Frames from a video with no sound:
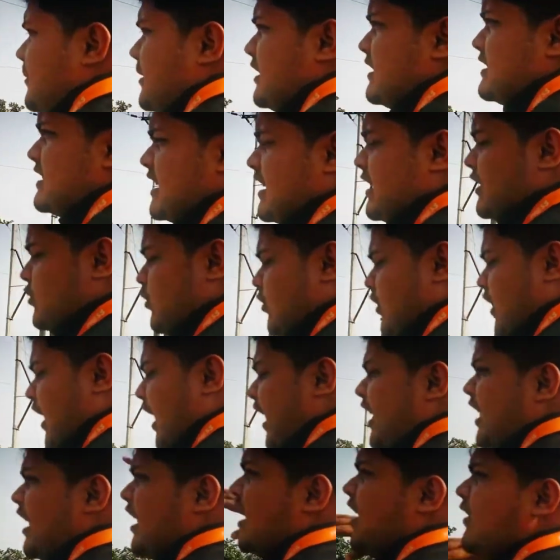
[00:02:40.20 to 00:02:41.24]
नज़रें
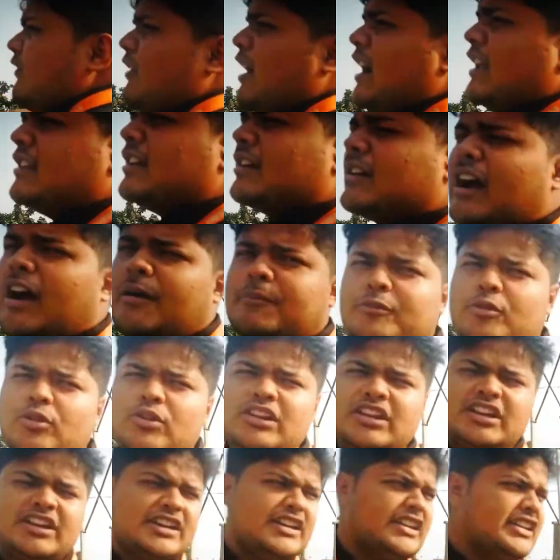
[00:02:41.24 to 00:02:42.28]
दौड़ाएँ वहाँ तक आपको
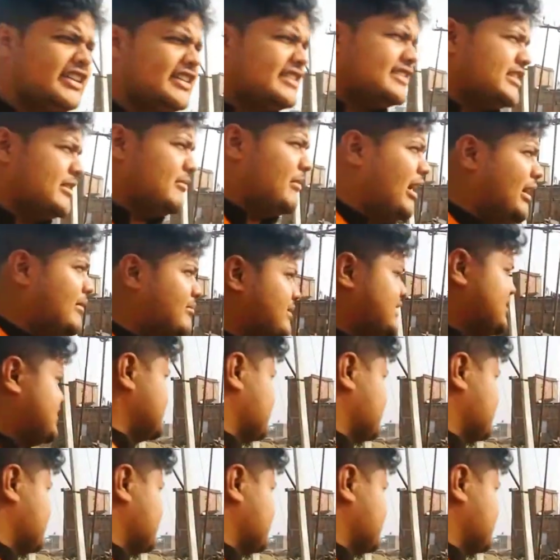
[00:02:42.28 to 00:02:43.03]
लकड़ी के सामान मिल